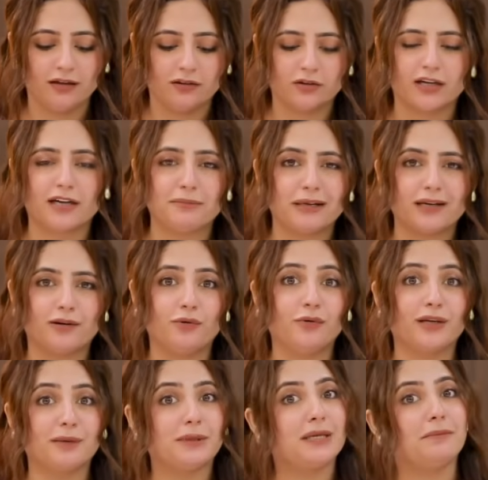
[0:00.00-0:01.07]
तो अगर मैं कहूँ
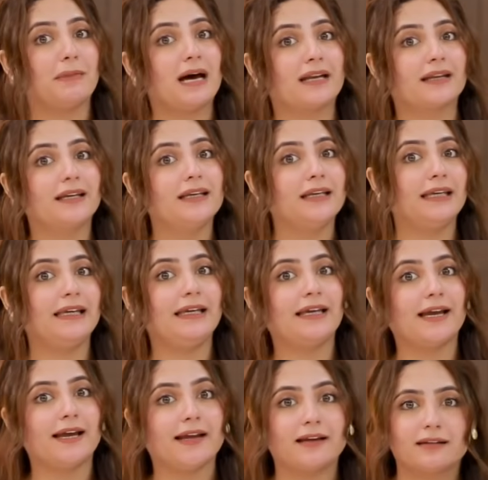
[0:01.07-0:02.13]
कि मैंने बार्गेन की
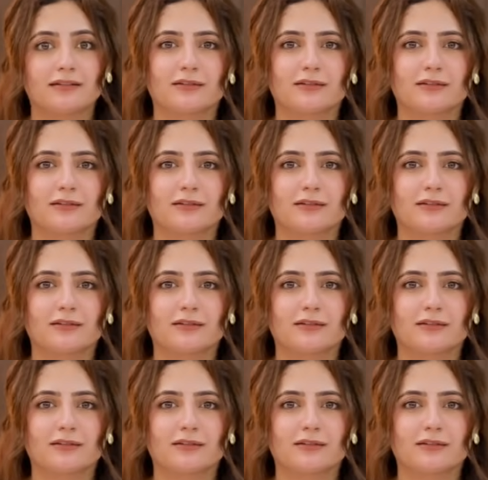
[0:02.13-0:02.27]
है